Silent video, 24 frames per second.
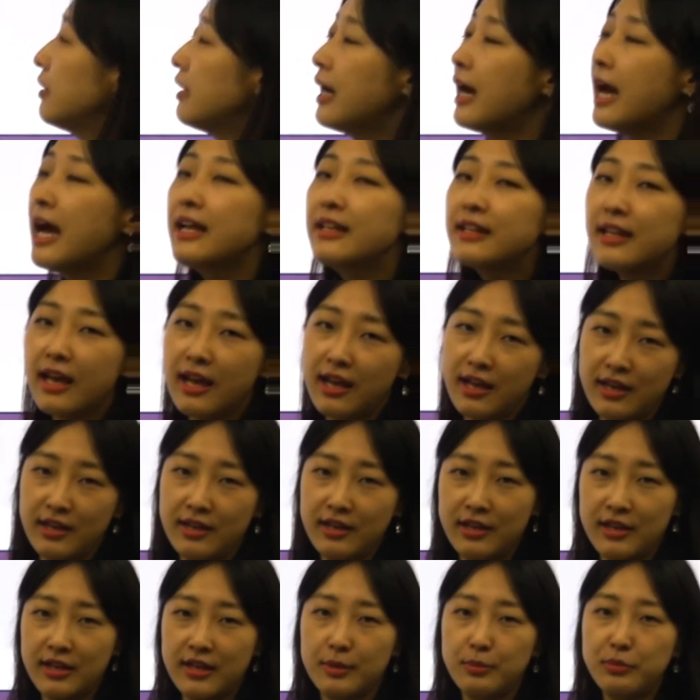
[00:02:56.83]
하다,
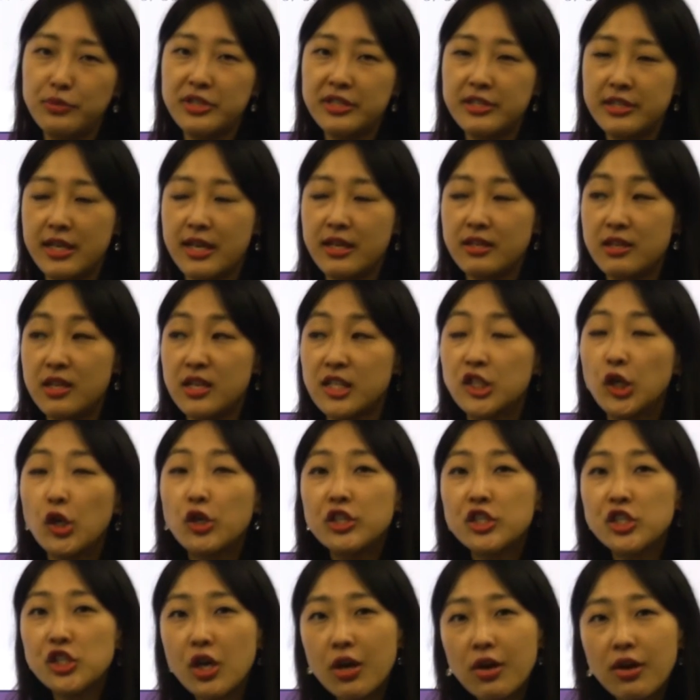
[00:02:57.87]
프리체는
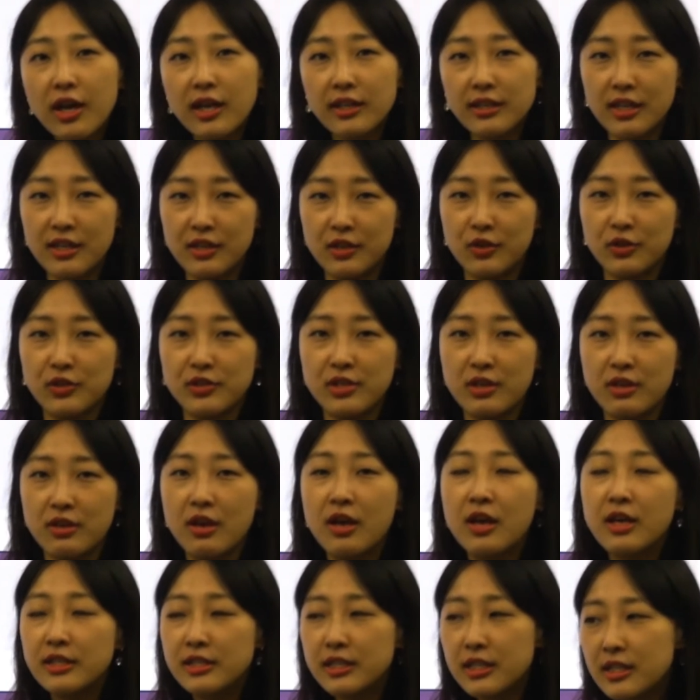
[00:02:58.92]
그런 척 하다는 거죠.
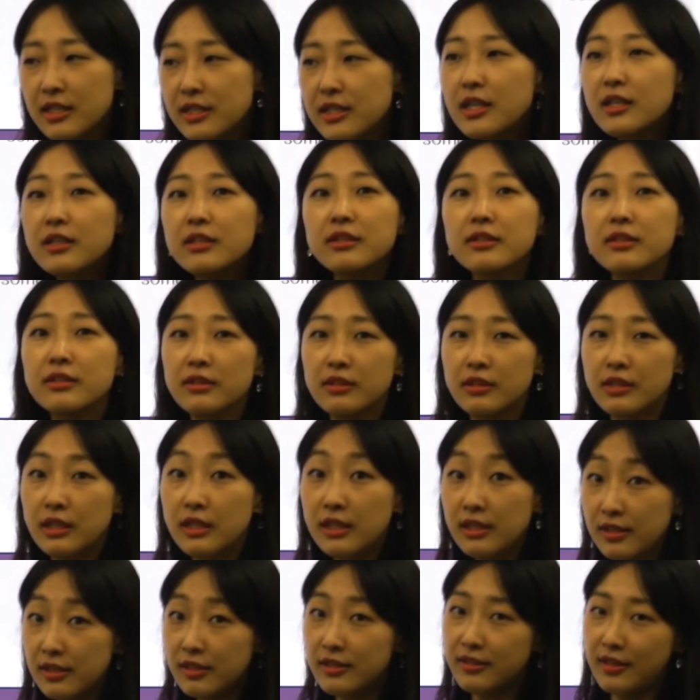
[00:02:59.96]
실제는
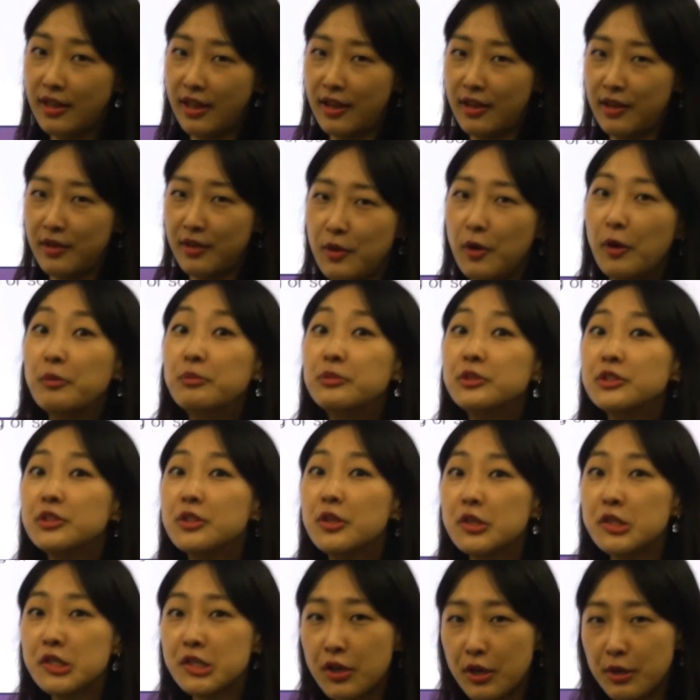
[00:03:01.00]
있는데 없는
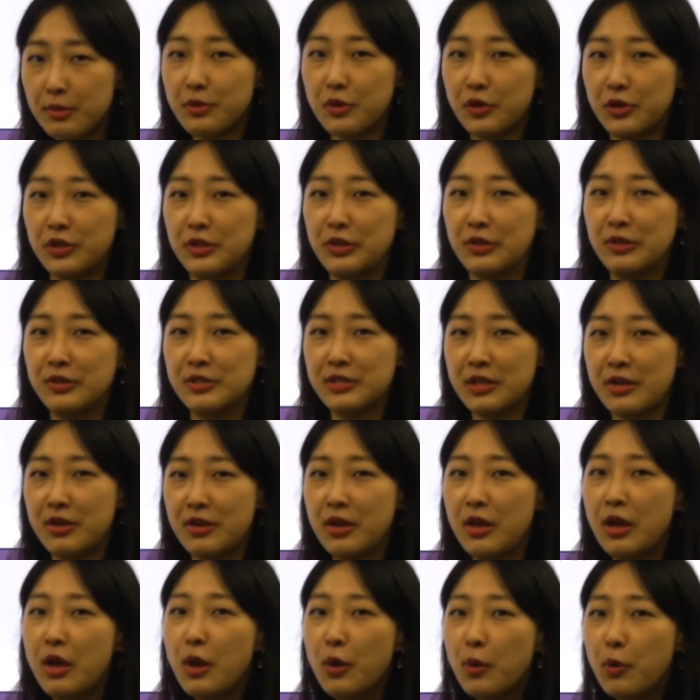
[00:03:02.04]
것처럼 여기는 거죠.
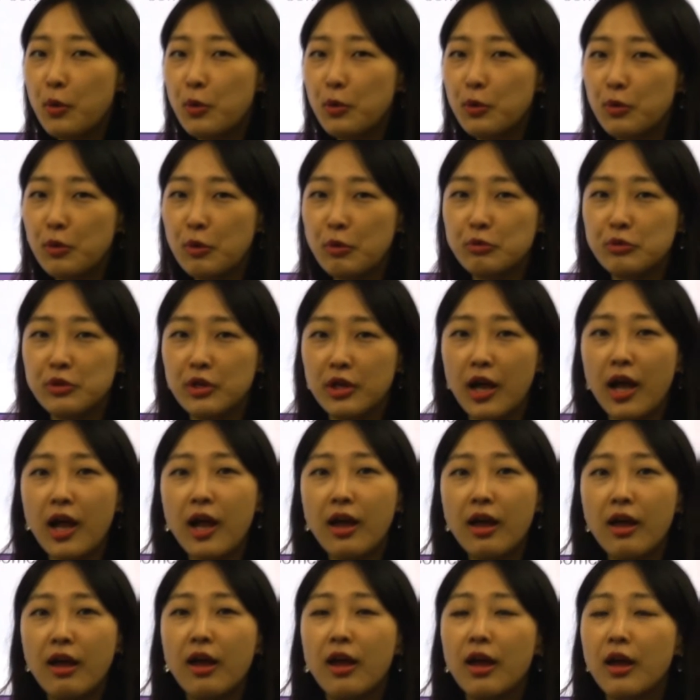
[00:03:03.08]
그런 거
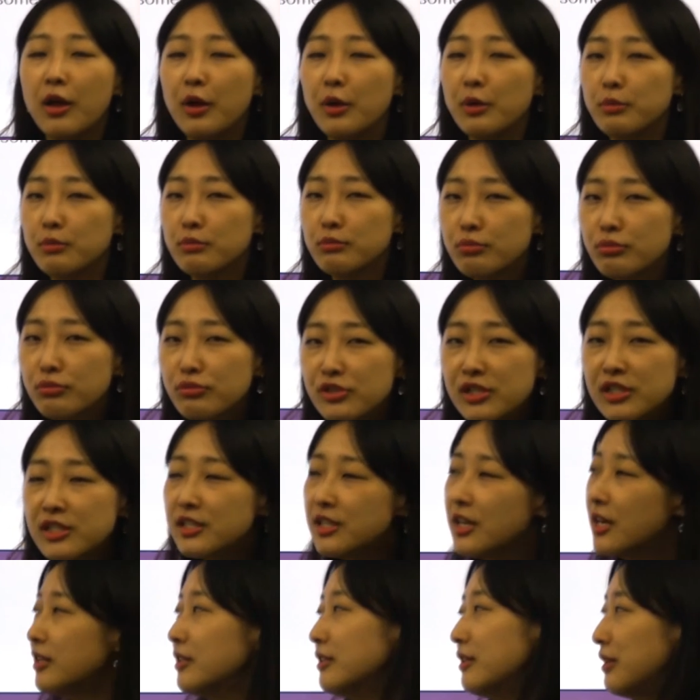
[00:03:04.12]
우리가
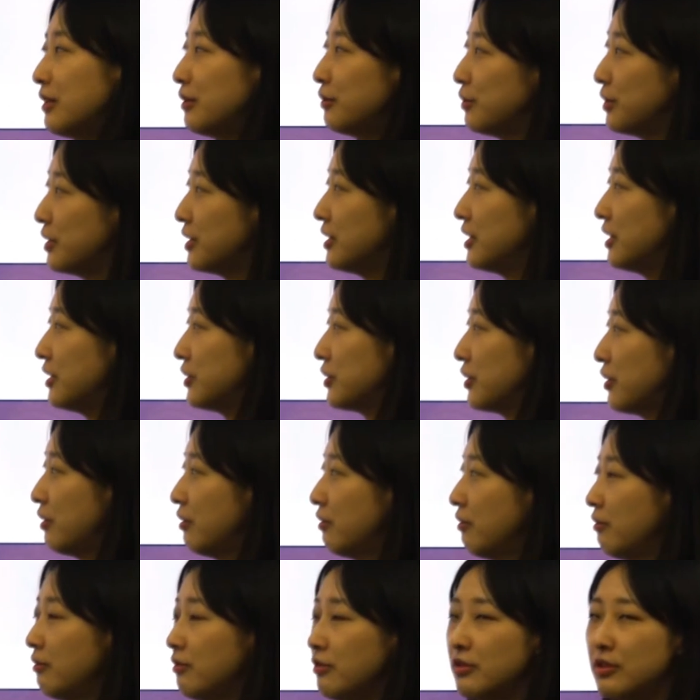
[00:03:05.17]
무시한다라고 얘기를 하죠.
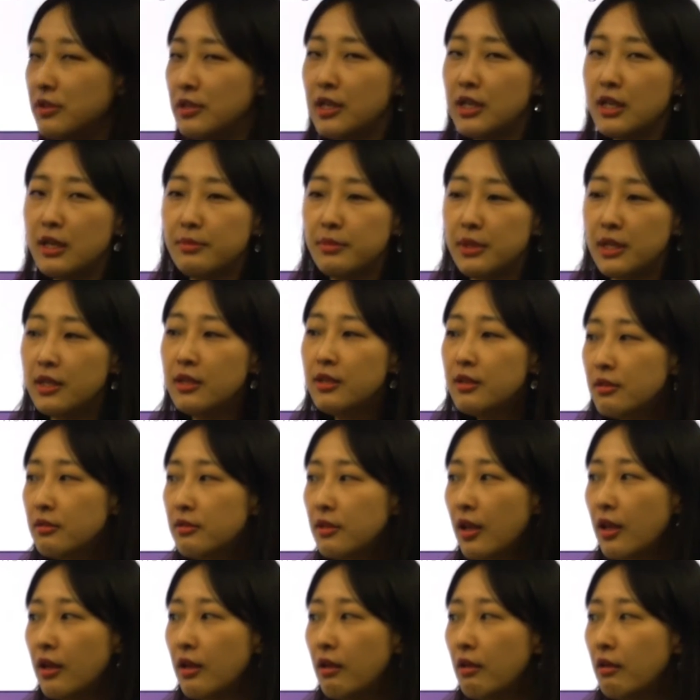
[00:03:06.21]
사람이
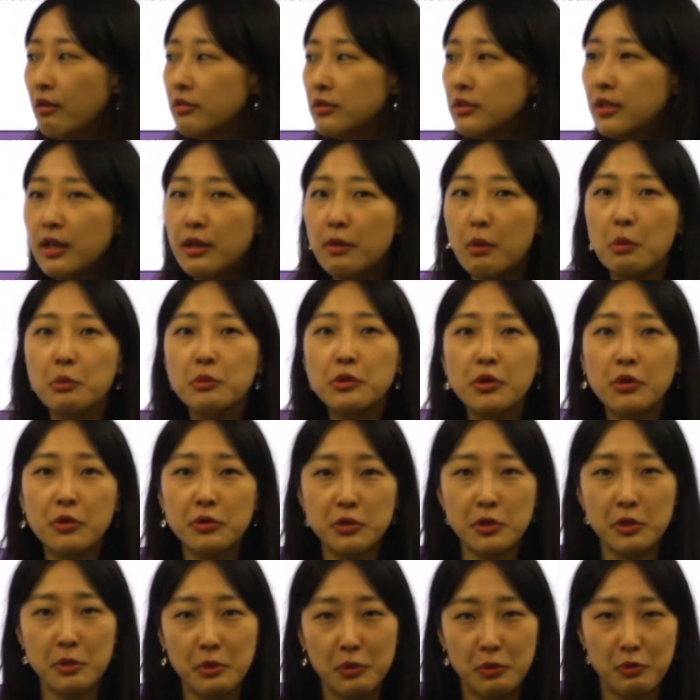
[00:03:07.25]
있는데 그 사람 없는
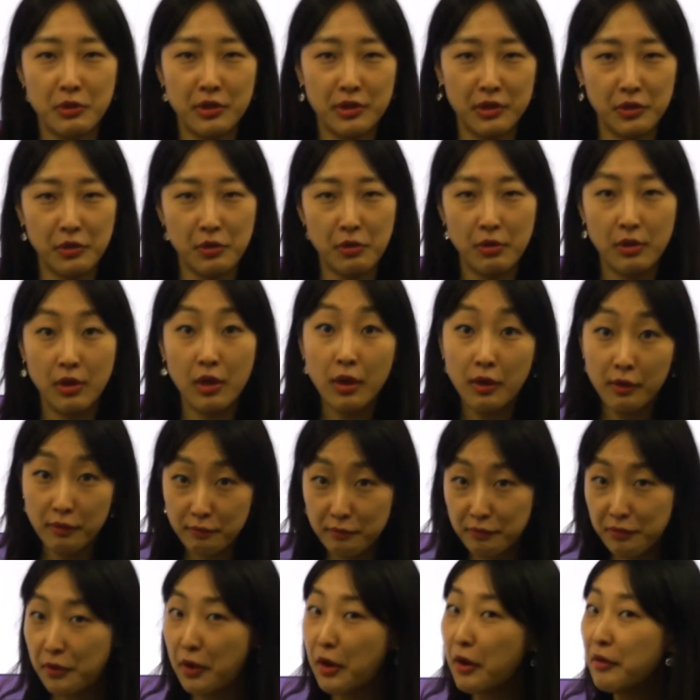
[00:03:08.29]
것처럼 행동하는 거.
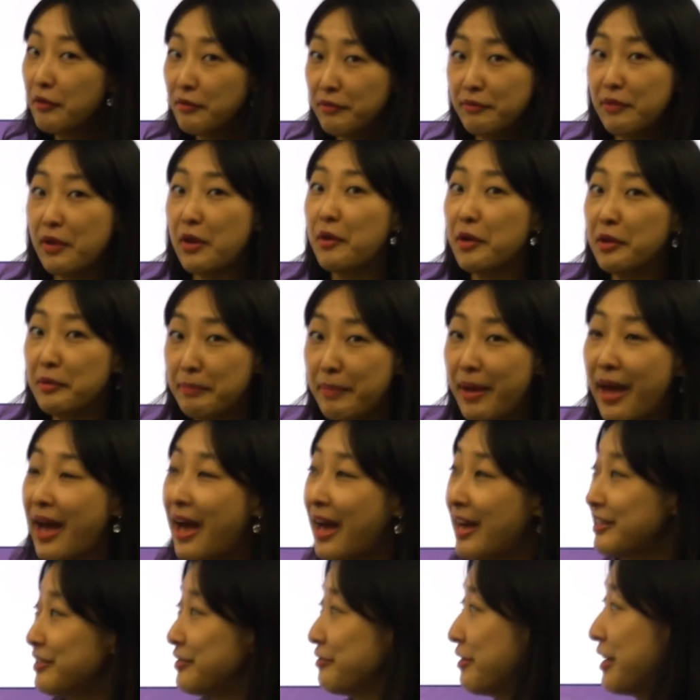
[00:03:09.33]
Very, very
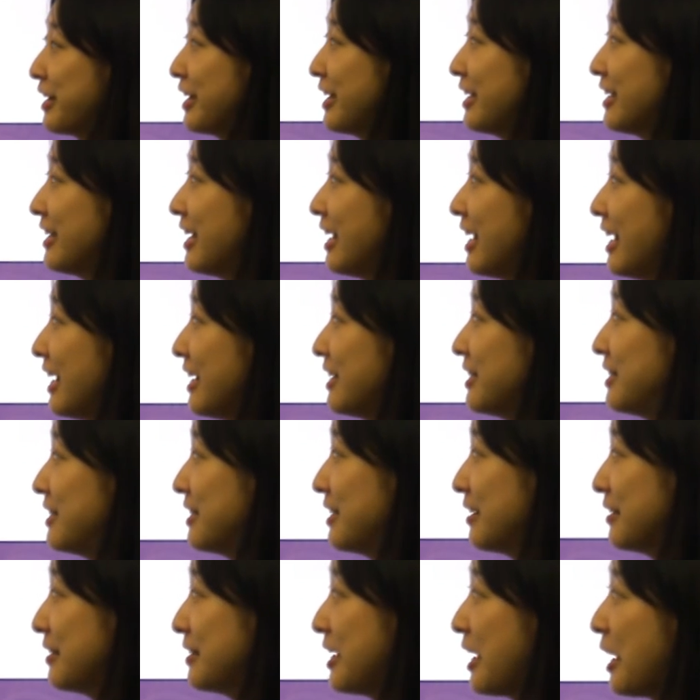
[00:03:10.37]
bad, right? It's
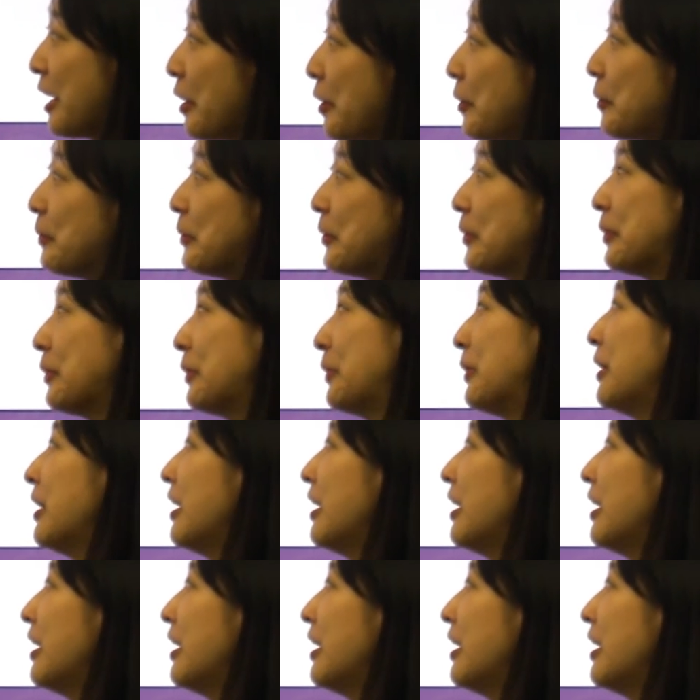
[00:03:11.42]
a terrible